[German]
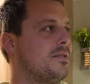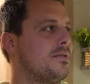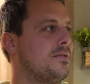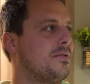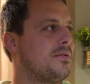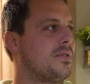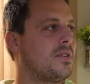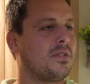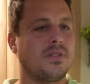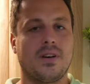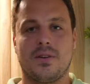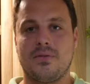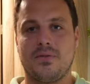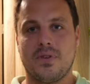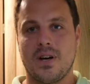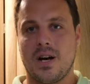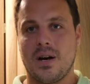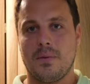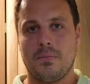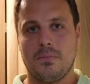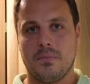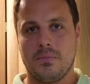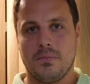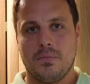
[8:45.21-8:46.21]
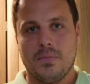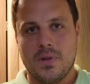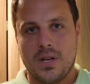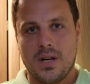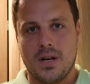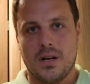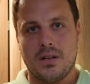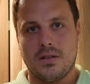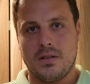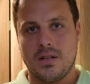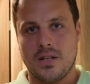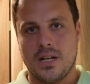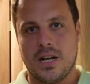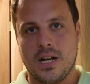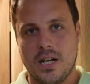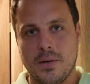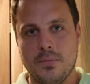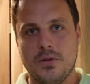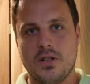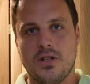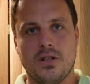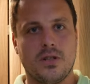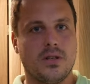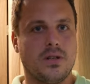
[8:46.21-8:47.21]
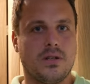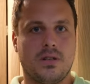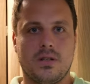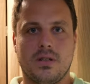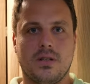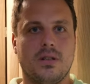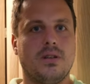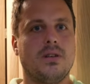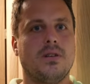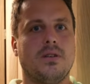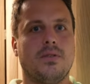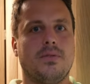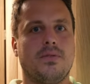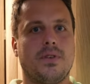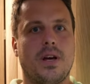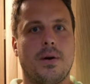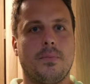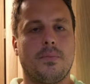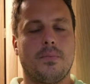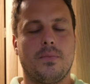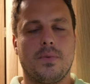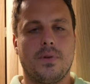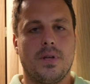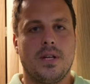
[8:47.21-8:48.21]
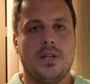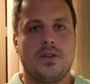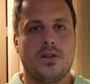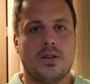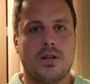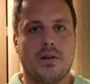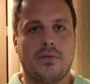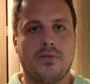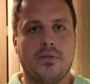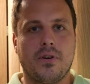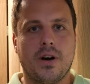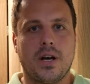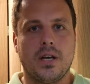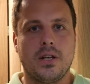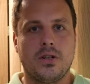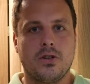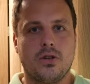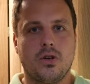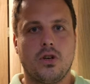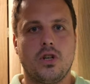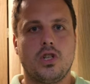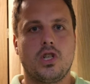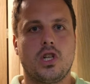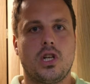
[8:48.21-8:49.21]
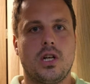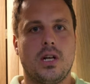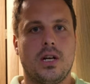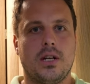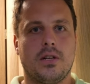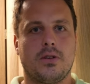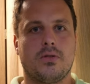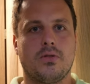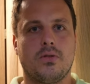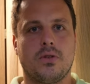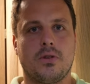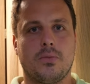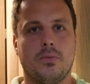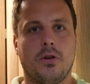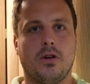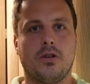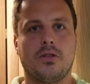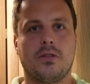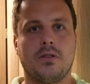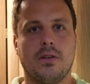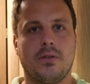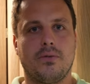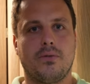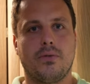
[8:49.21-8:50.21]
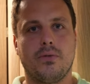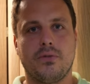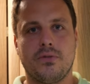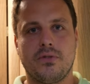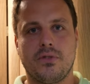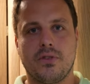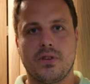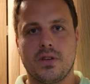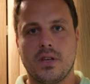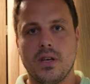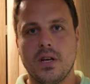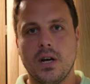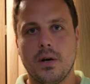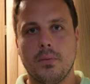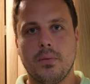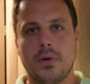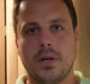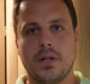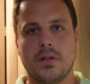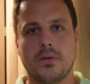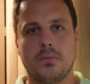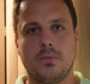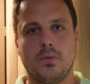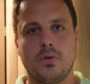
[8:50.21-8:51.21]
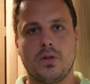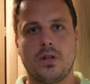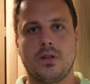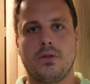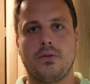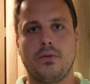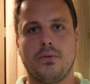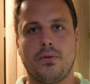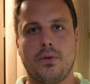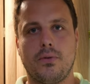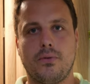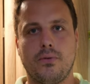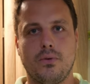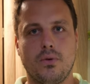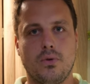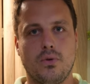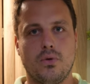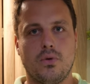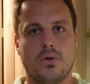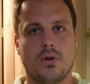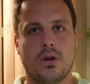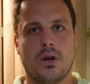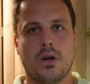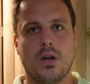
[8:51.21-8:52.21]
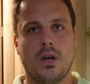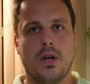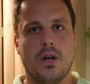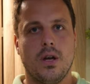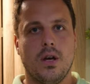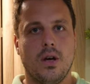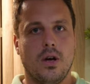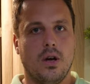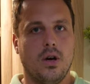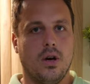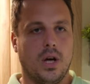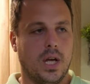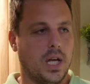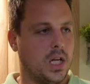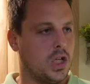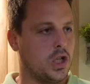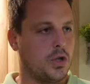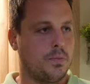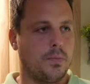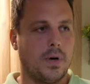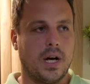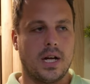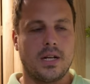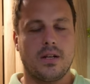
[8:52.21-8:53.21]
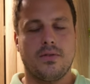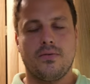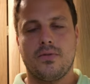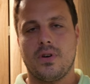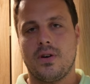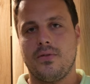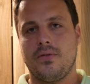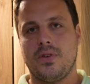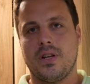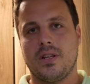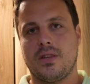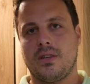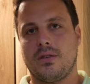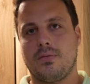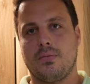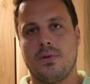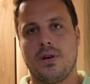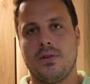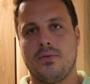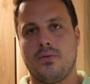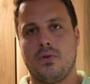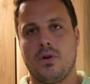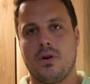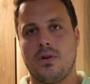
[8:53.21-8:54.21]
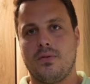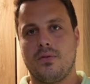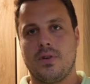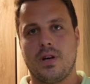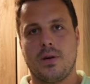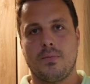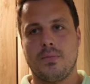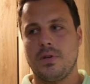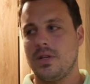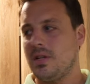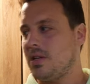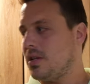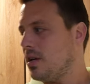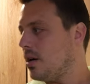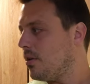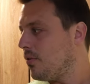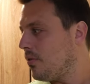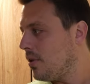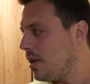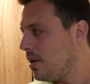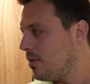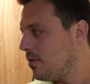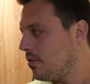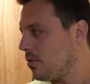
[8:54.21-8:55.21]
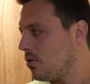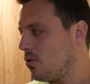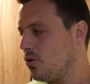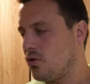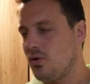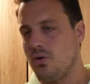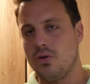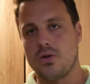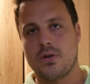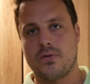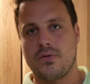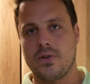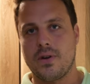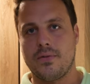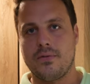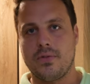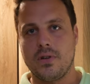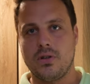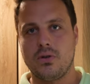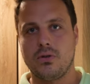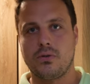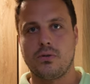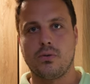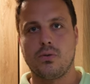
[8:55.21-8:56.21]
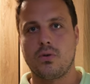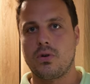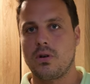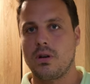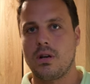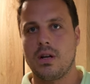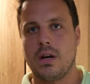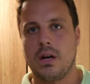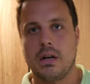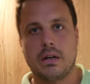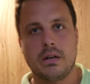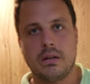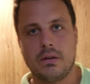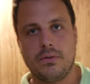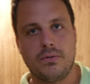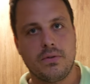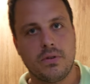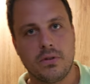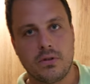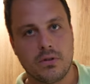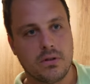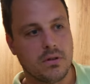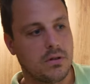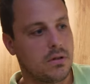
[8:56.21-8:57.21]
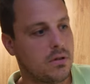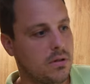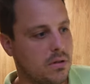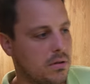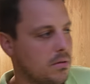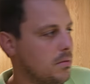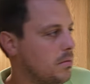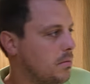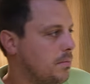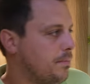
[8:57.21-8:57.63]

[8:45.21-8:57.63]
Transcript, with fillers: Wie gesagt, wir haben ja den Unlimited, äh, wir haben Internet frei in Deutschland und im Ausland 50 Gigabyte im Monat zur Verfügung. In Spanien waren wir jetzt zwei Wochen, wir haben jeden Tag Fernsehen geguckt, wir haben Videos hochgeladen, wir sind